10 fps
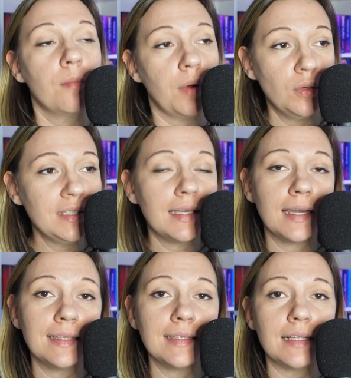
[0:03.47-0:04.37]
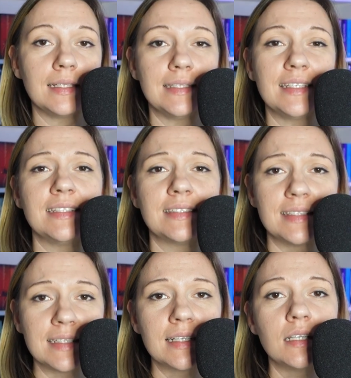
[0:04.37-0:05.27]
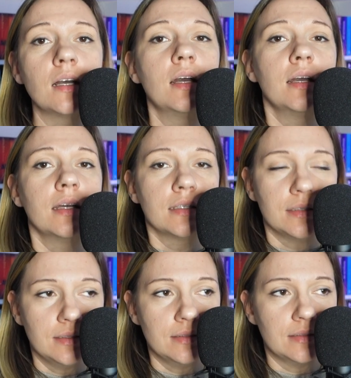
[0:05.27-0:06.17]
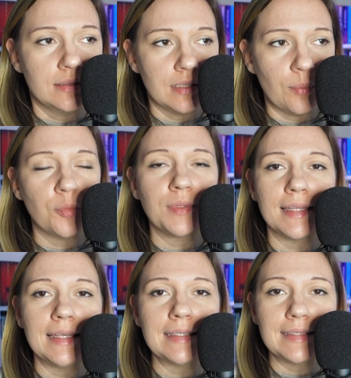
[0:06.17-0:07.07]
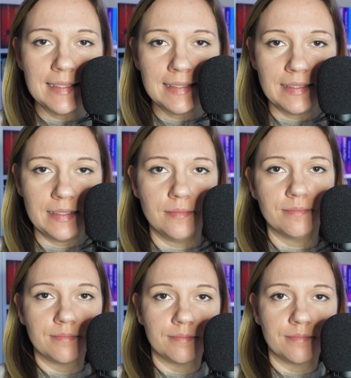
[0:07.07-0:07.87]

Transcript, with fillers: Paulinę Händel i jej cykl Zapomnianej Księgi,